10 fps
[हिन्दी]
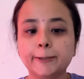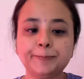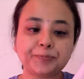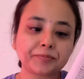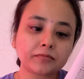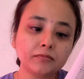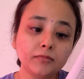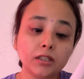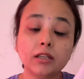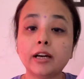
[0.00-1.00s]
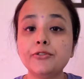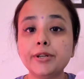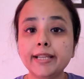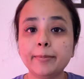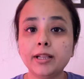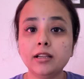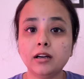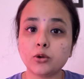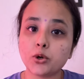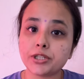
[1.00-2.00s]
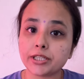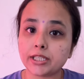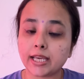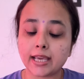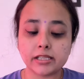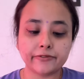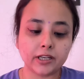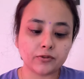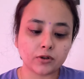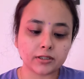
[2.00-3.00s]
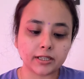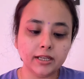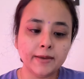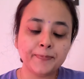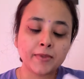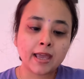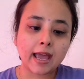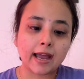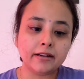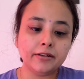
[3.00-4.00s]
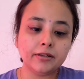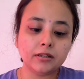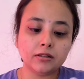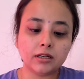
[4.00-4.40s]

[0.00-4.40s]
uh, हंड्रेड एम एल क्वान्टिटी है इस फेस वॉश की एंड uh,